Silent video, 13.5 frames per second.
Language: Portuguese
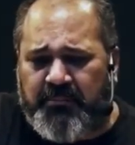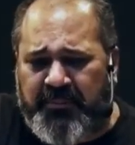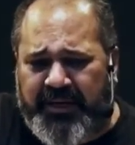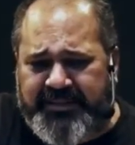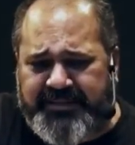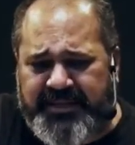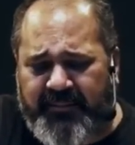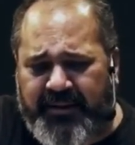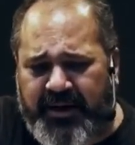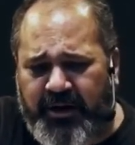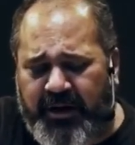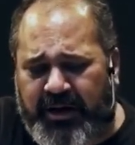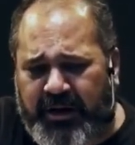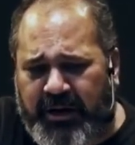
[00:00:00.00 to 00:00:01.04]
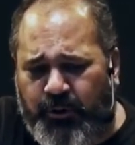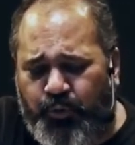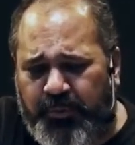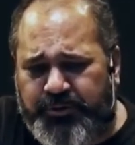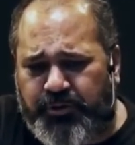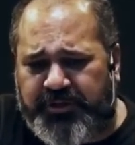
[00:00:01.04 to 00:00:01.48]
mas
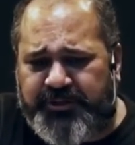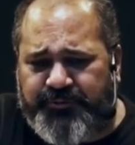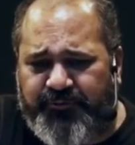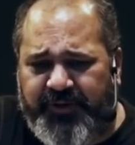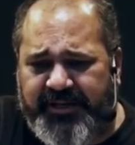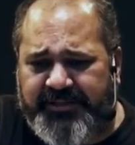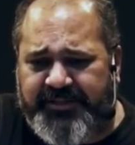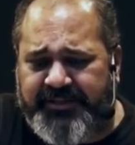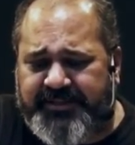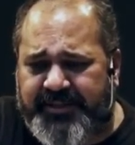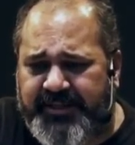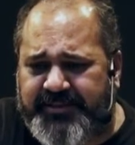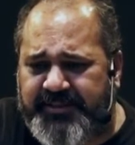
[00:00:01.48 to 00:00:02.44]
algumas outras vezes